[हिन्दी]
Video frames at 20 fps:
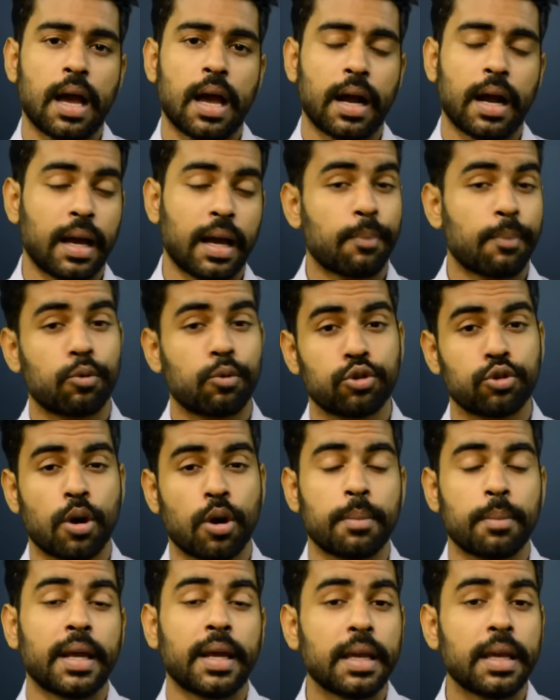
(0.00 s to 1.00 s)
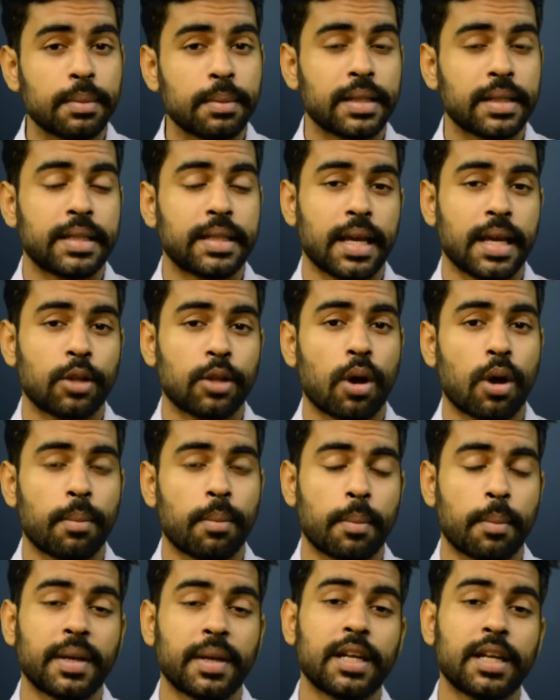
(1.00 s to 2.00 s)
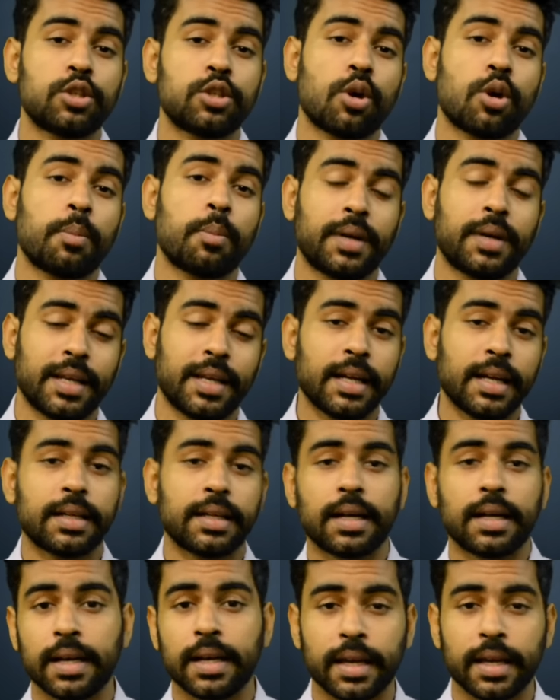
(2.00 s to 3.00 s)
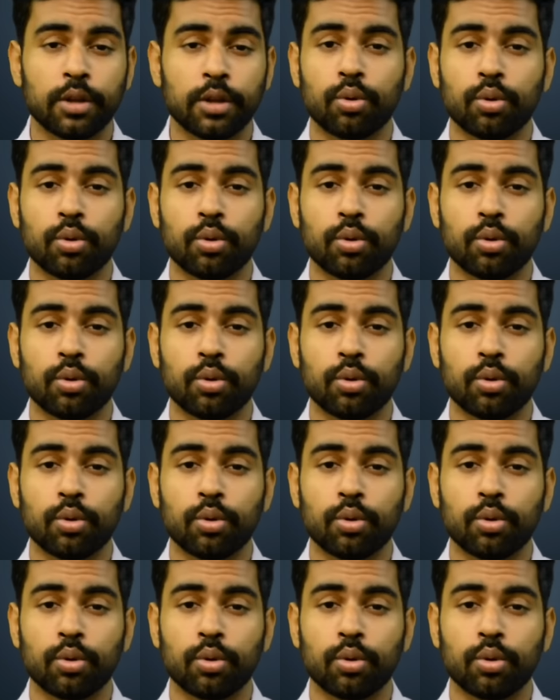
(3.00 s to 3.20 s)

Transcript: अगर आपको जॉब नहीं मिलती है तो आप अपने लिए जॉब क्रिएट कर लेंगे